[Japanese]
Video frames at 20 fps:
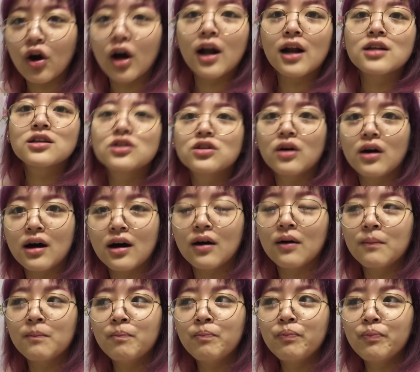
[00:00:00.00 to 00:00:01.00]
う話は
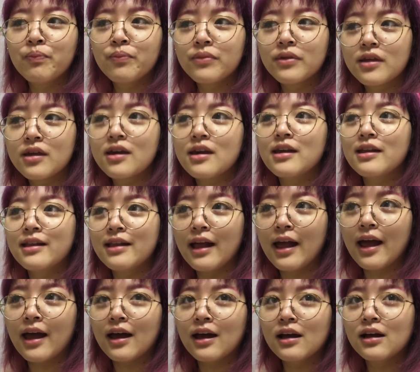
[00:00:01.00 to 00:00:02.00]
聞い
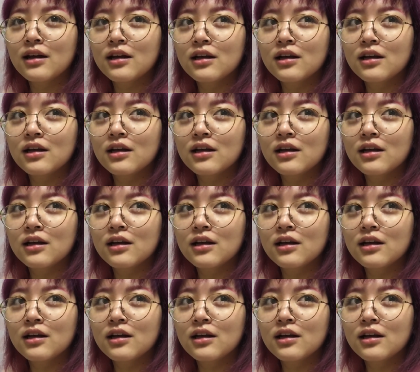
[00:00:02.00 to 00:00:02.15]
て、